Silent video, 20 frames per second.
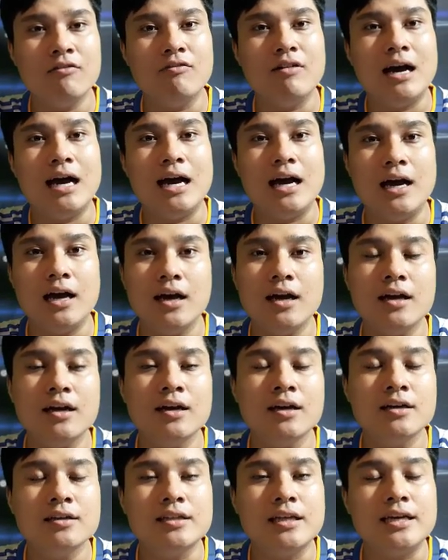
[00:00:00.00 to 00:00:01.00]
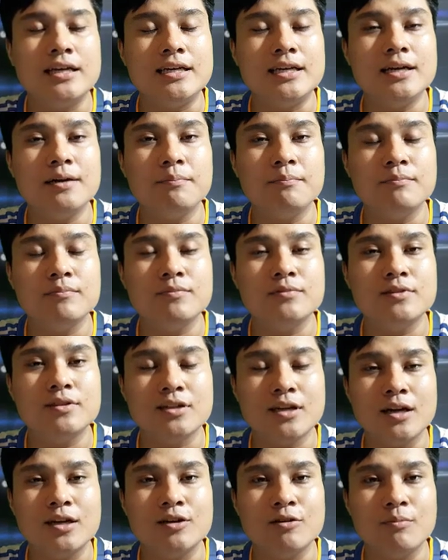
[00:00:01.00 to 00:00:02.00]
và thì
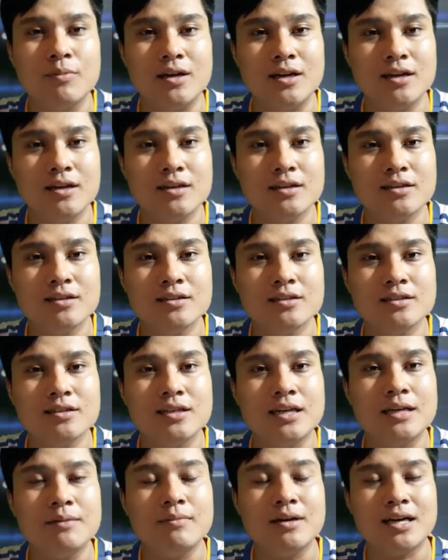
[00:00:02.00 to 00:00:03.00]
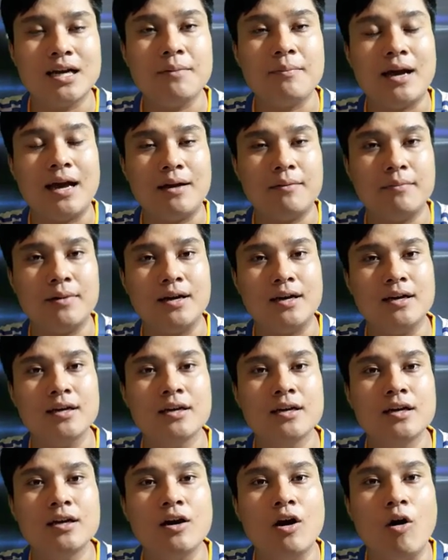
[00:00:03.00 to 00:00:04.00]
kênh ờ, của mình đó khi mà các bạn mà
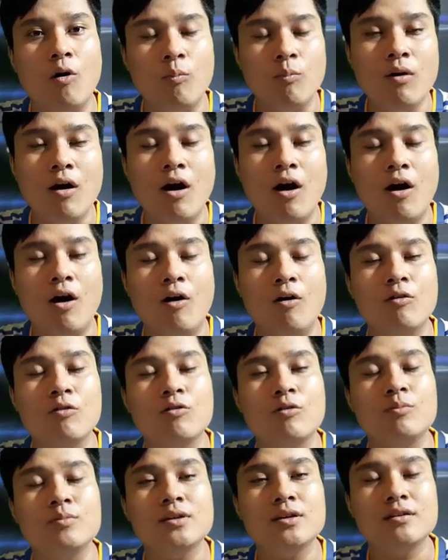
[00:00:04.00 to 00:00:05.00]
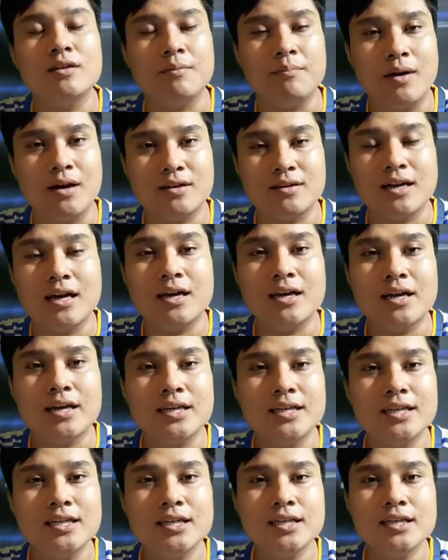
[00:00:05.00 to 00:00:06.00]
ủng hộ cũng như là bật đăng ký
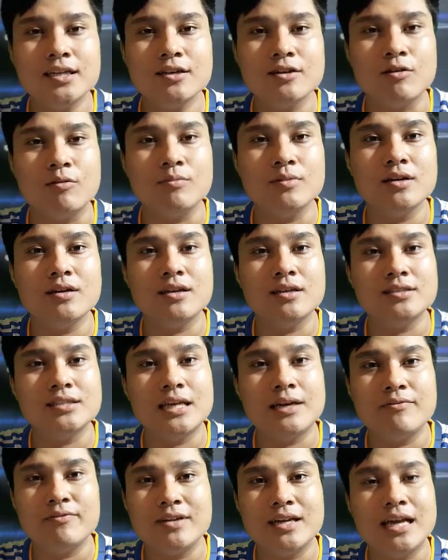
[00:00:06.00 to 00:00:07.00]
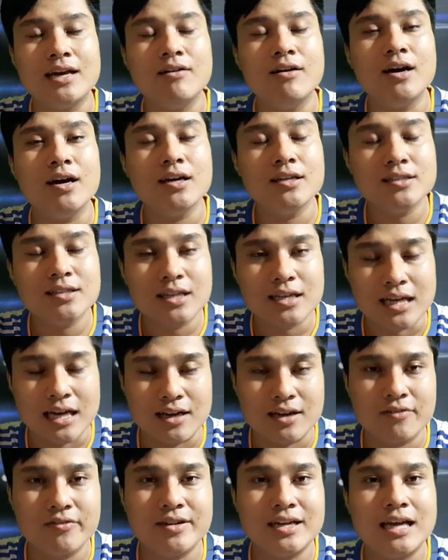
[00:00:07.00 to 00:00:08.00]
cũng như là xem video hết tất cả
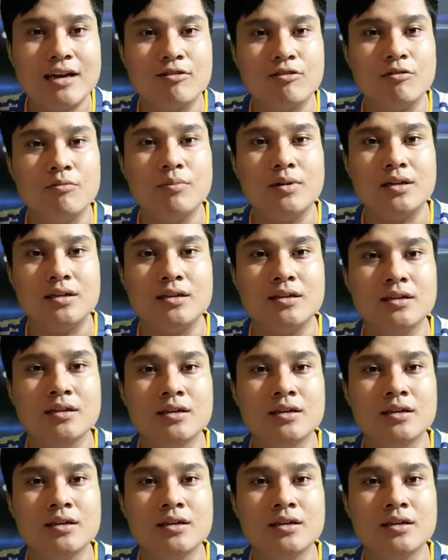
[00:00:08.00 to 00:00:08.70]
các video của mình